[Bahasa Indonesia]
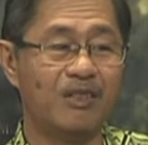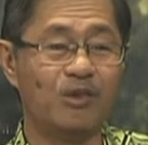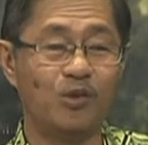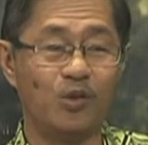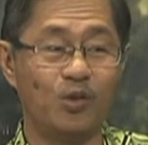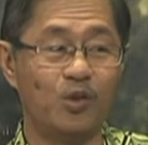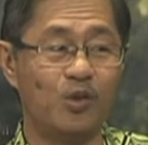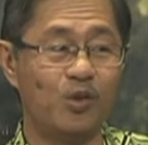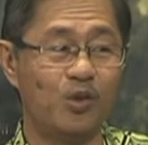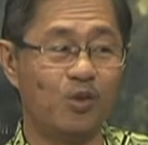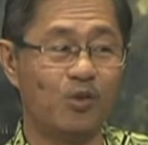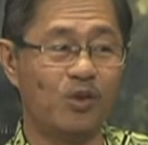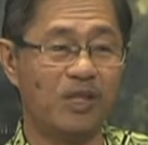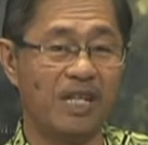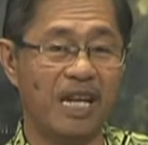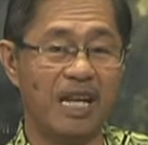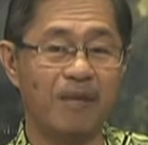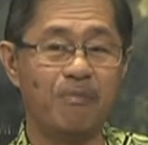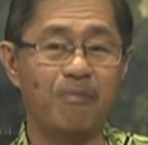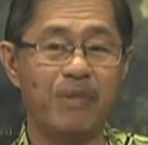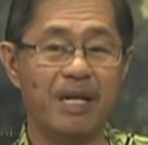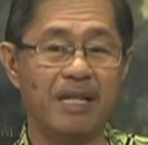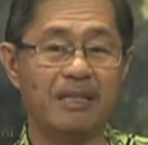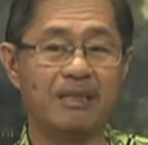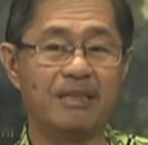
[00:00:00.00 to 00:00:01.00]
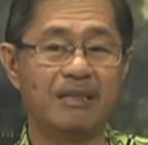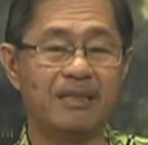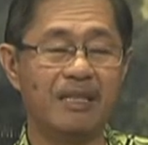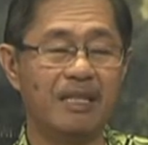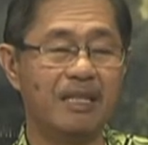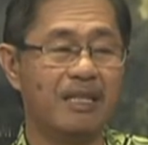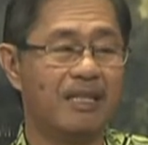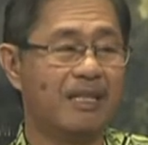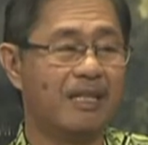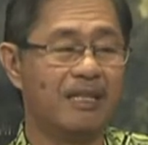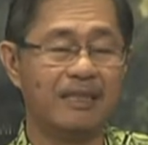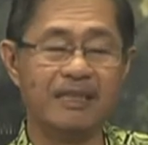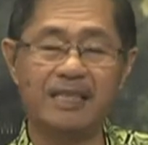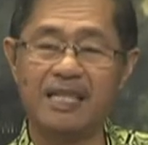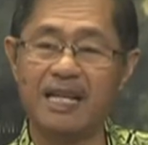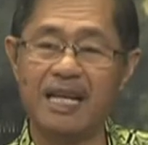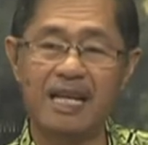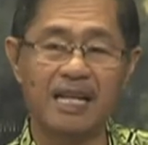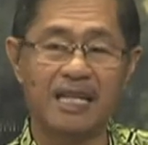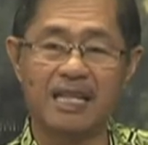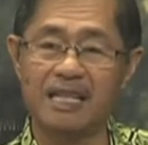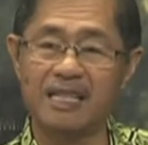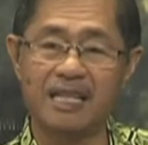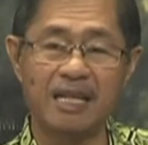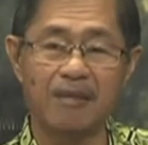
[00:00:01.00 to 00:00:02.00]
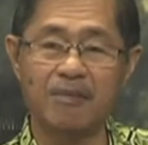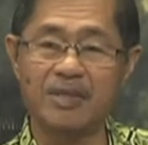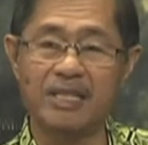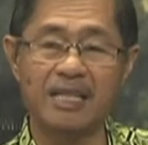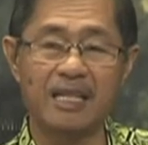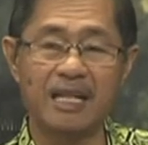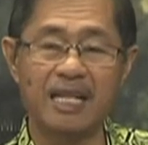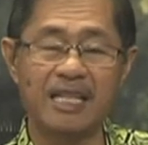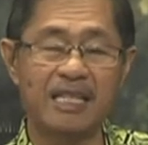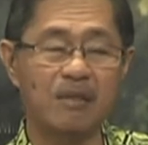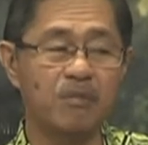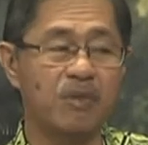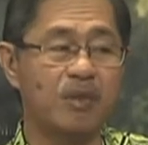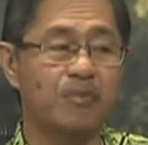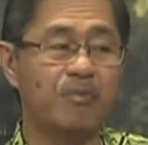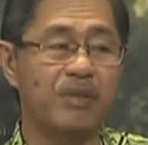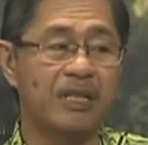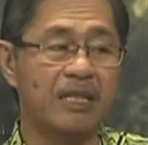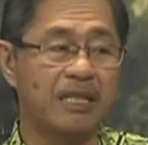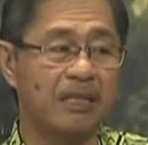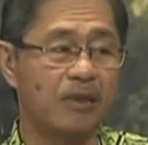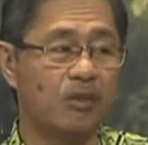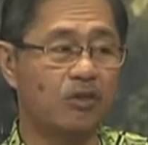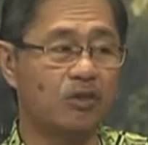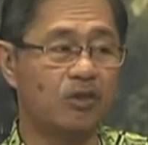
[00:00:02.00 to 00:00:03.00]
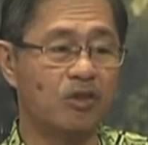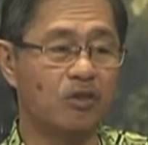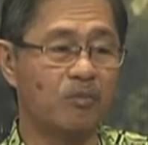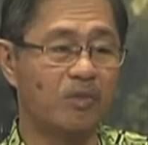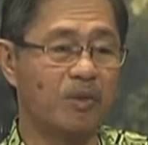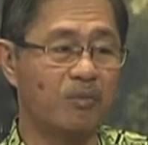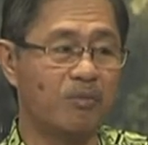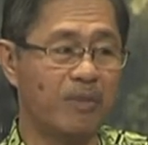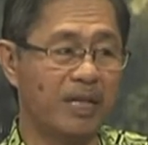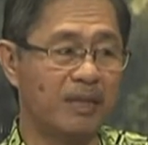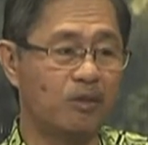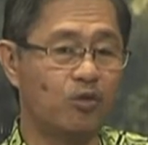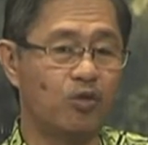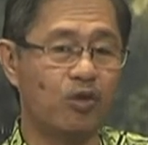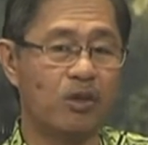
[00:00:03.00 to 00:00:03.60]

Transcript: 4, 7, 8 dia akan nggak bisa lagi berpikir untuk membantu